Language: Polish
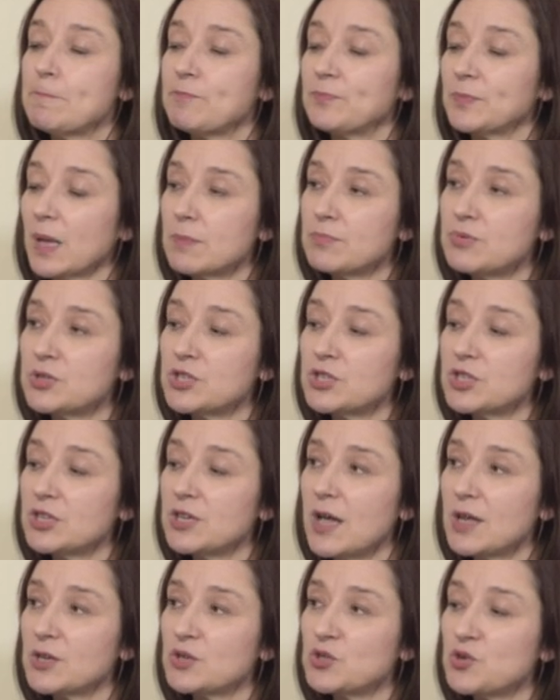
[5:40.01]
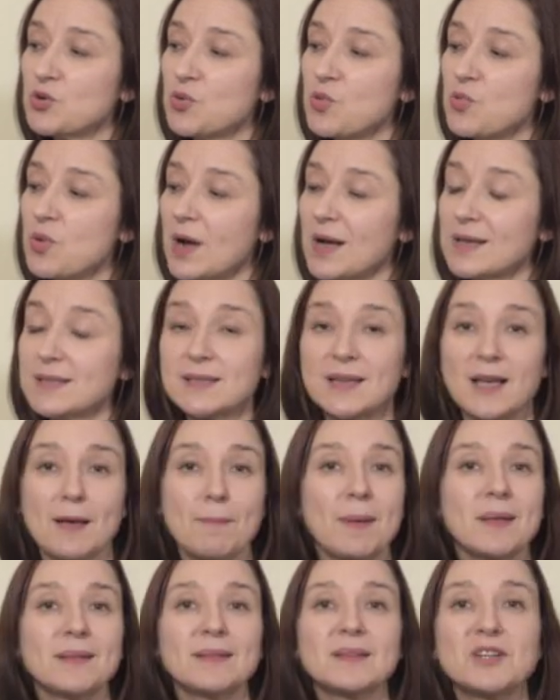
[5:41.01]
Mm, przyjaciółka z
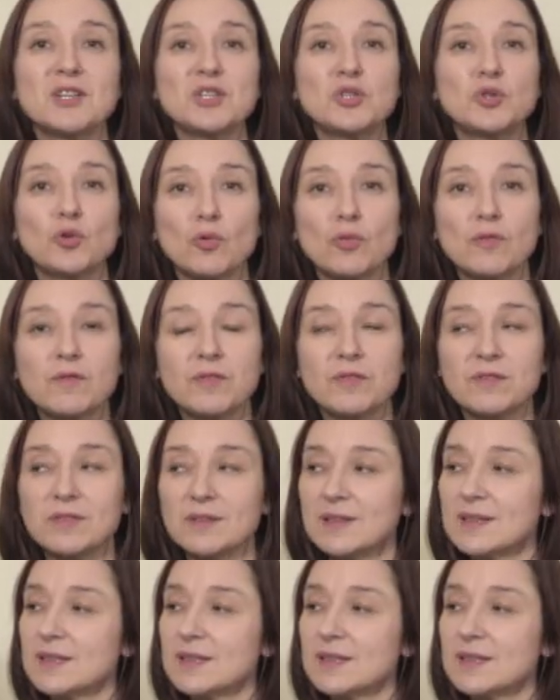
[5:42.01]
kamandrytów,